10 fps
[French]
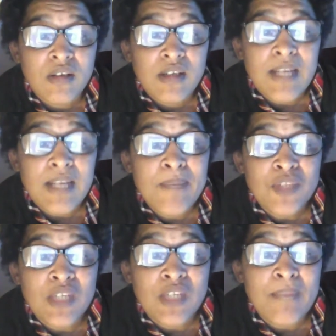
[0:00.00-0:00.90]
la
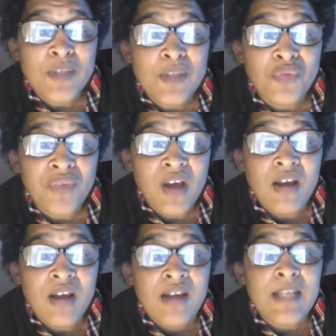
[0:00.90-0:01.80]
bête, la bête franc,
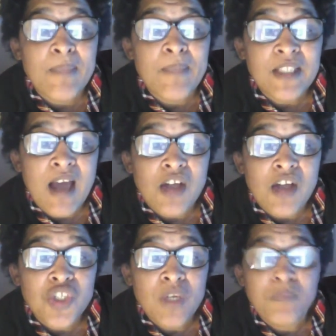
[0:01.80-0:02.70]
la bête
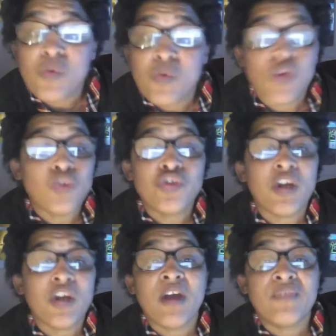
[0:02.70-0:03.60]
argent pour
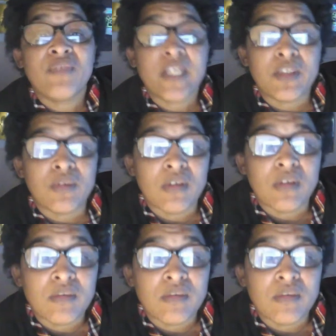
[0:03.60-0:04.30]
conduire un véhicule.